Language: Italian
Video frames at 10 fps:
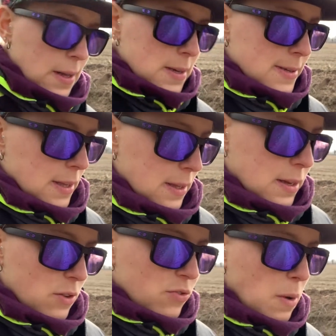Sette
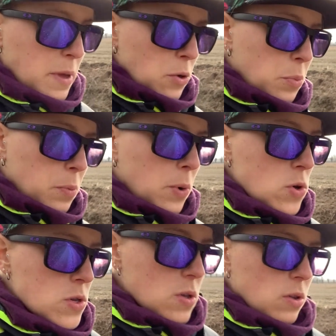anni fa mi hanno
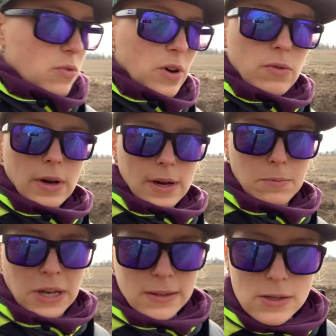proposto di fare una
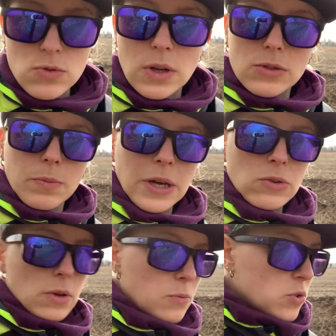camminata sull'altopiano
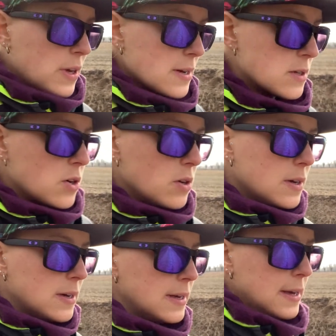del Montasio
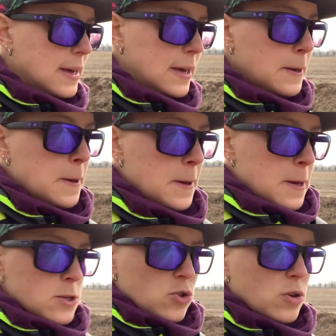e
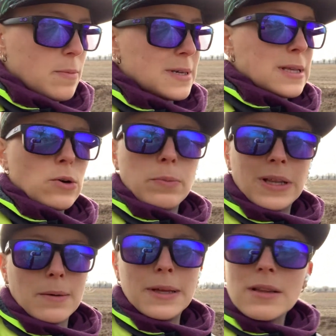sono rimasta
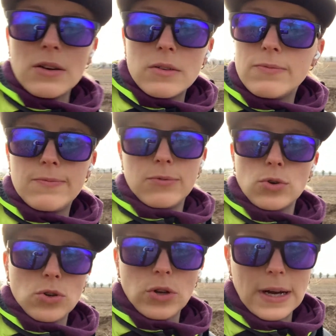completamente
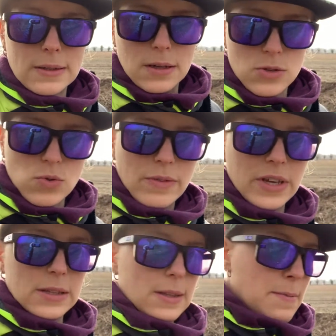folgorata sulla
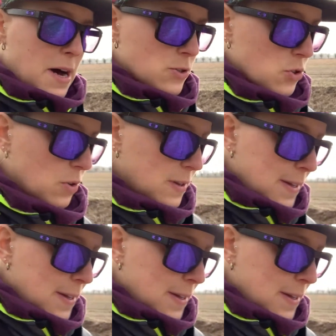via di Damasco